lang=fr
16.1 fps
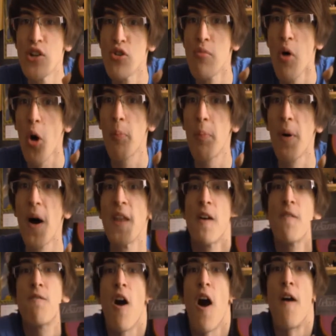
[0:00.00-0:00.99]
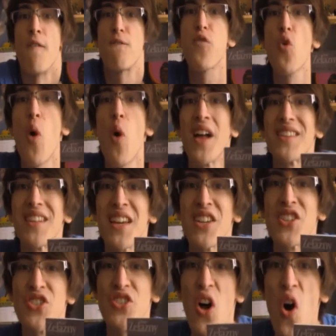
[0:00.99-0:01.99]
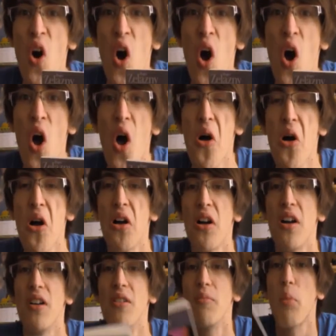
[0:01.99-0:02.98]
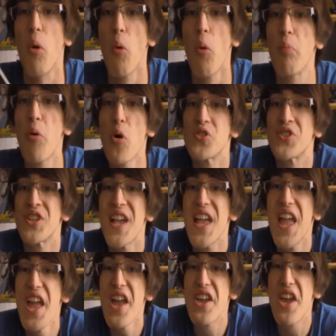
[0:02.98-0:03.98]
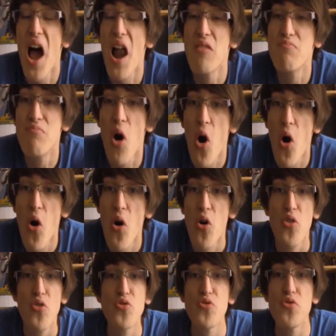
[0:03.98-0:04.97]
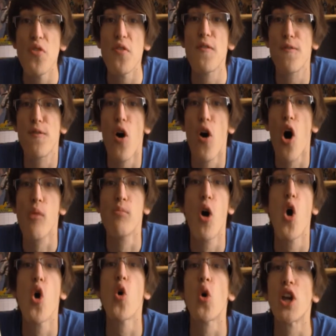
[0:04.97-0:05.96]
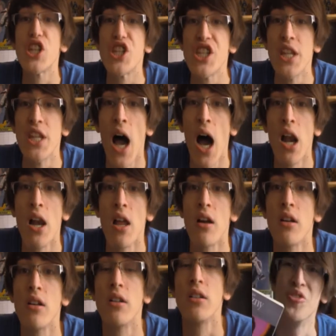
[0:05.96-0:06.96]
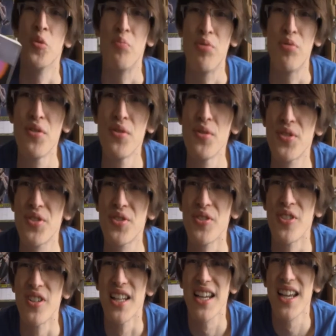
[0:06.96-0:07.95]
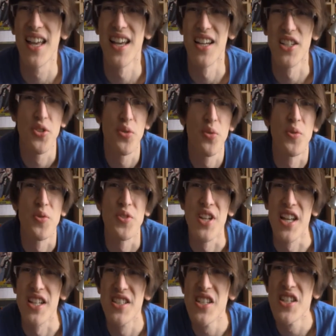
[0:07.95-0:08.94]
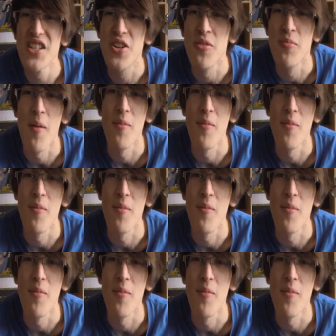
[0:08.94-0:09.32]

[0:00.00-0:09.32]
ne manque pas d'avoir un fond intéressant, propose également une forme originale. De plus, les créations de Zelazny comme la